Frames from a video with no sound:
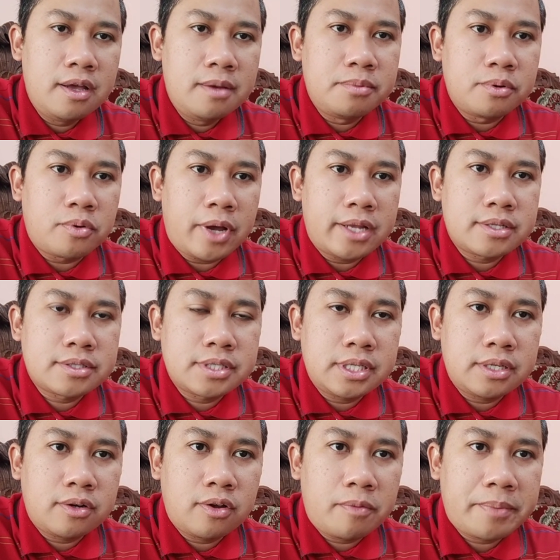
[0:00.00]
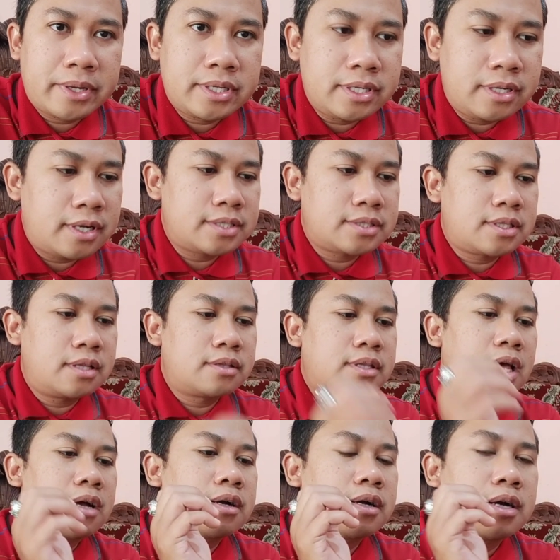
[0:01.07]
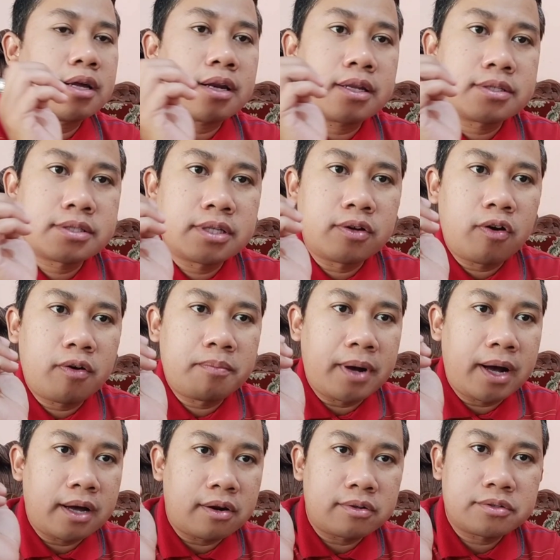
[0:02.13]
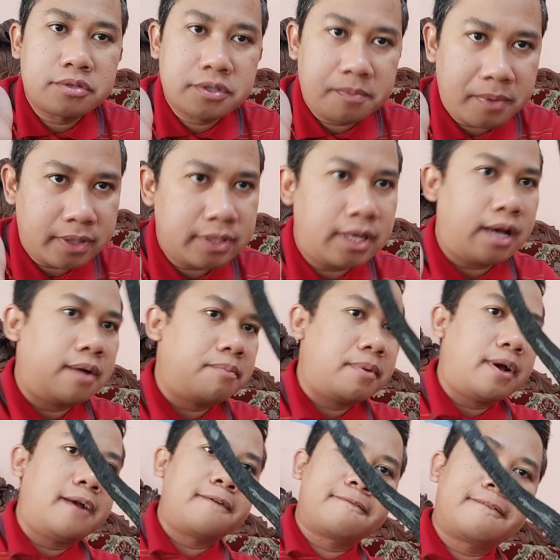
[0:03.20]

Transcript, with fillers: buku ensiklopedi keris tentang keris singo barung itu seperti apa.